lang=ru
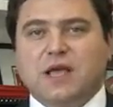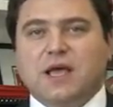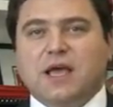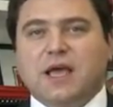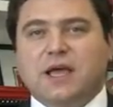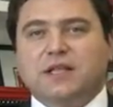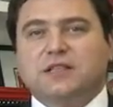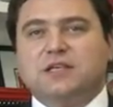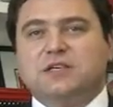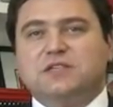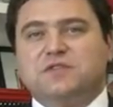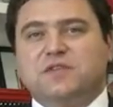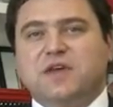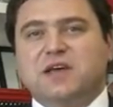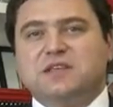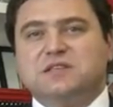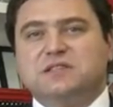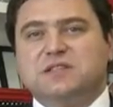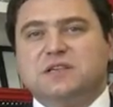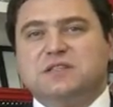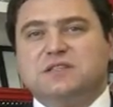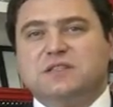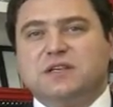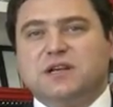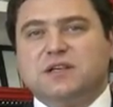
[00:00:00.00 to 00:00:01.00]
Это
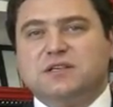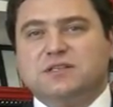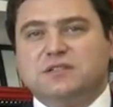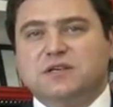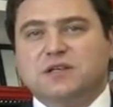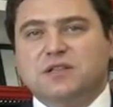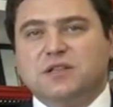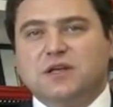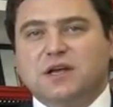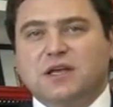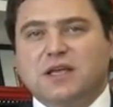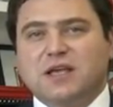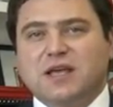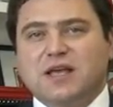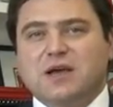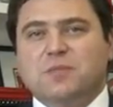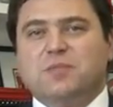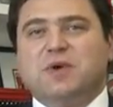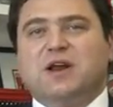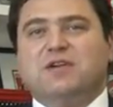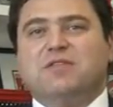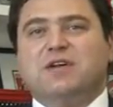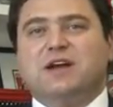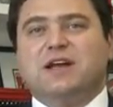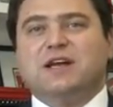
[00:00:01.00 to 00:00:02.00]
связано с рассылкой
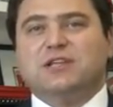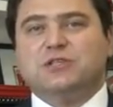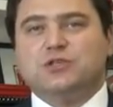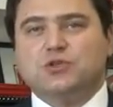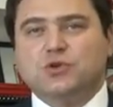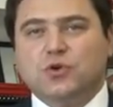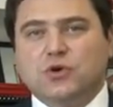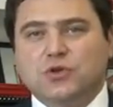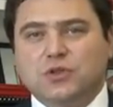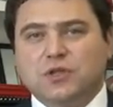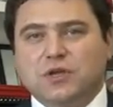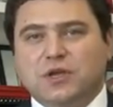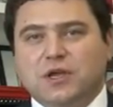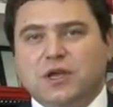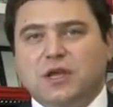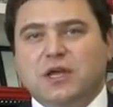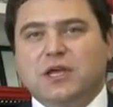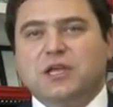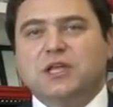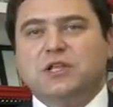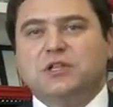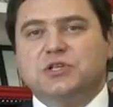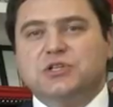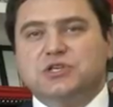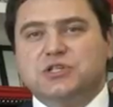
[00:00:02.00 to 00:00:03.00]
провокационных
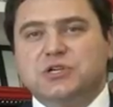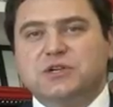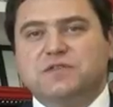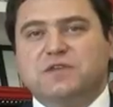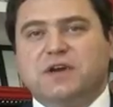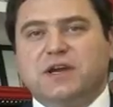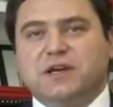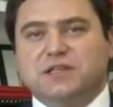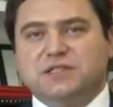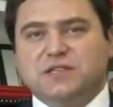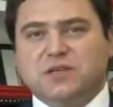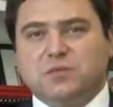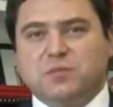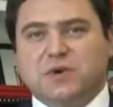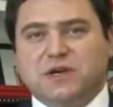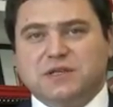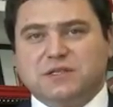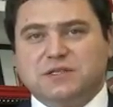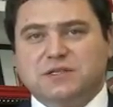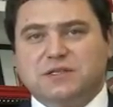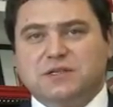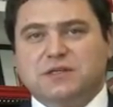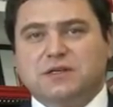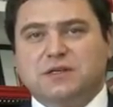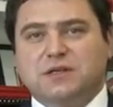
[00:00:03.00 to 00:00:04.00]
и лживых
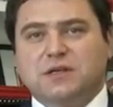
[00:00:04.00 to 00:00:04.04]
СМС, эм